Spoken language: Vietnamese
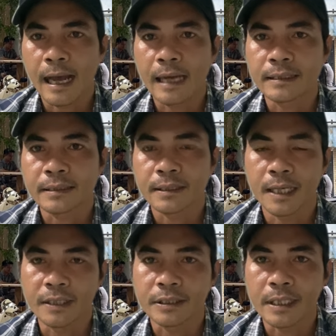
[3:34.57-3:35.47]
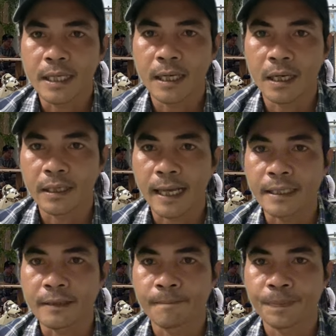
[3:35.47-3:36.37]
anh nghệ sĩ hờ
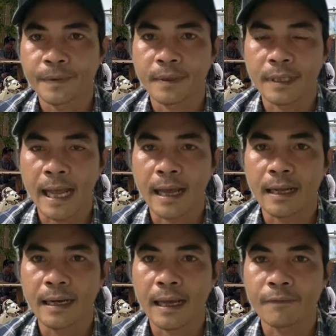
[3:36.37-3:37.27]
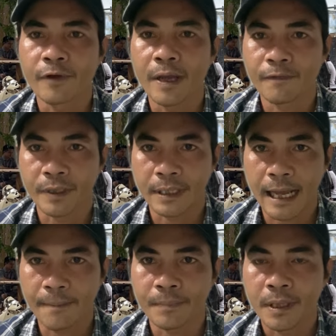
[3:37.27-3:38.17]
này đã là về Việt
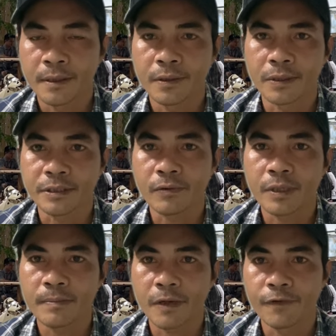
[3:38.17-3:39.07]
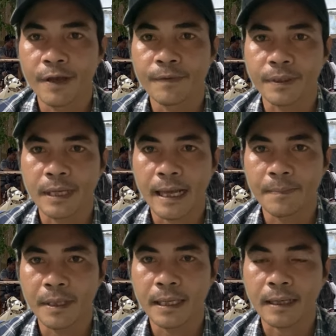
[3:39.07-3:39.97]
Nam rồi sau khi mà về Việt
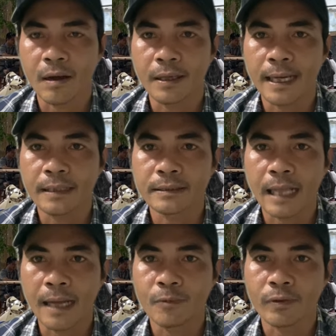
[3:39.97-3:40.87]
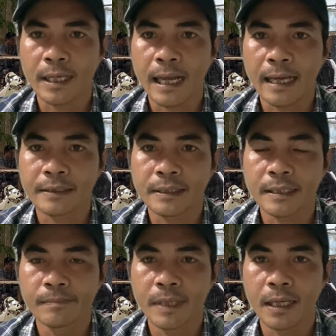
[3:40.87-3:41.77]
Nam á, là có đăng tải một cái live
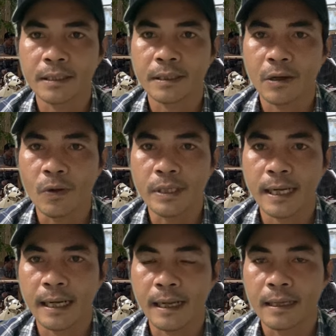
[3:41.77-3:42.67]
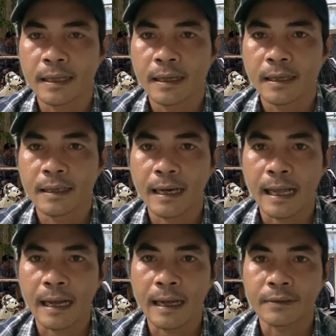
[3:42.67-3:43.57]
stream lên nói rằng á,
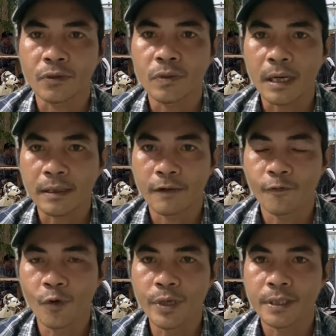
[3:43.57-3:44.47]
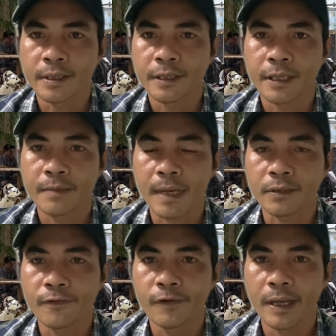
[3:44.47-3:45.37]
là tôi rất là vui khi mà
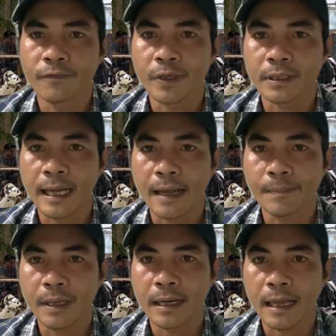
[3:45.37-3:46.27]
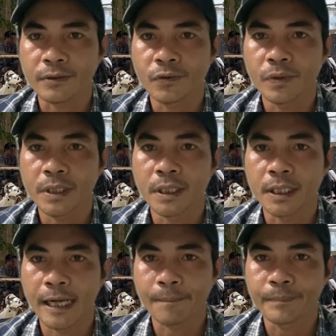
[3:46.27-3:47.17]
tôi về Việt Nam á, là tôi
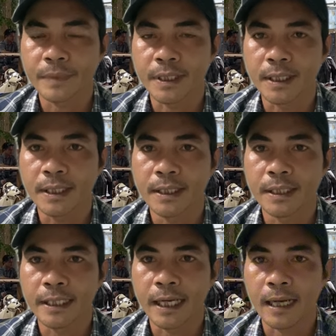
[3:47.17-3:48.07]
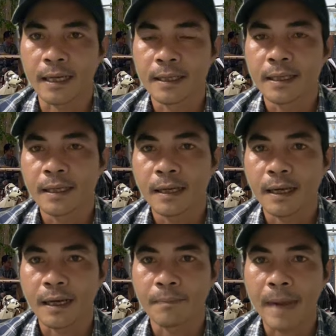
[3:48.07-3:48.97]
được gặp những người à,
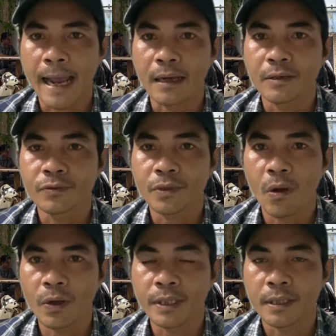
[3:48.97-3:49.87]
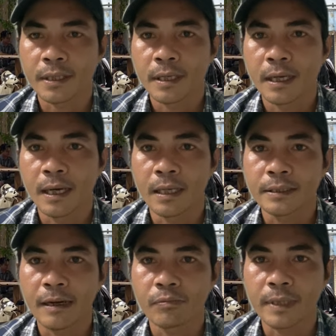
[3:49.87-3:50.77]
à, bạn của tôi ở
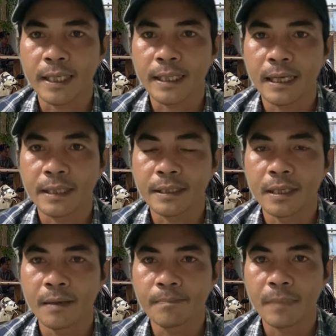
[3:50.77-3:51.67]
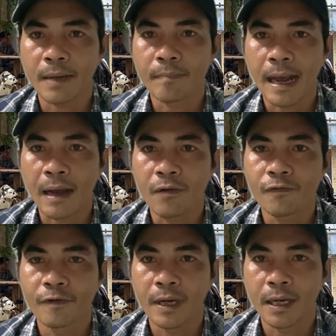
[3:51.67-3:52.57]
trong cái à, nhóm mà báo
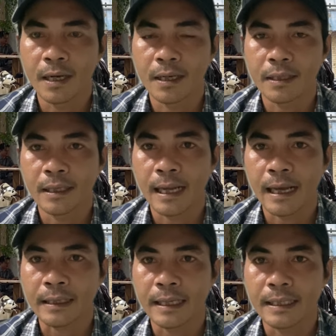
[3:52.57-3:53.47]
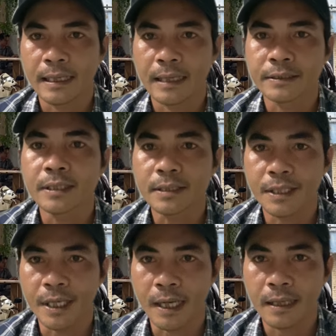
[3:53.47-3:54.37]
vợ là cái à, chính
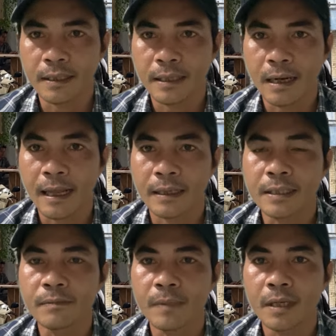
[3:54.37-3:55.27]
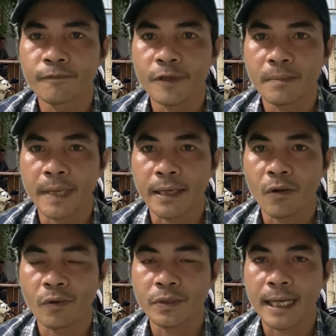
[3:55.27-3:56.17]
nghĩa đó là đứng bên phía mẹ
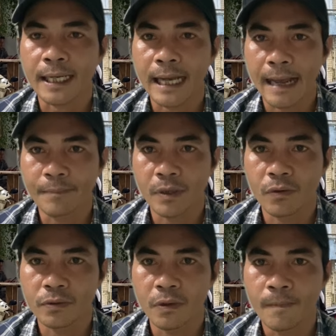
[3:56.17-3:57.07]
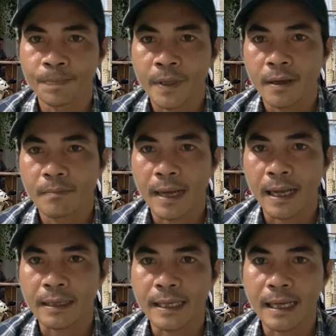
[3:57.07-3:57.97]
con của nhà cám á cô chú
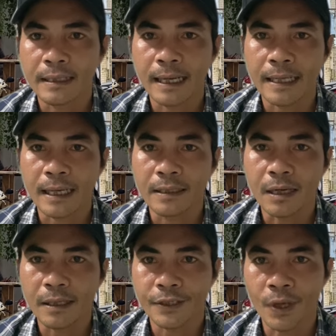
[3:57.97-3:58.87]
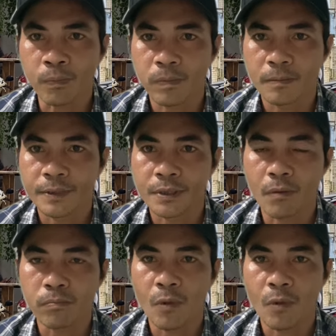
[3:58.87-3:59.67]
mà cái anh này anh rất là nhục nhục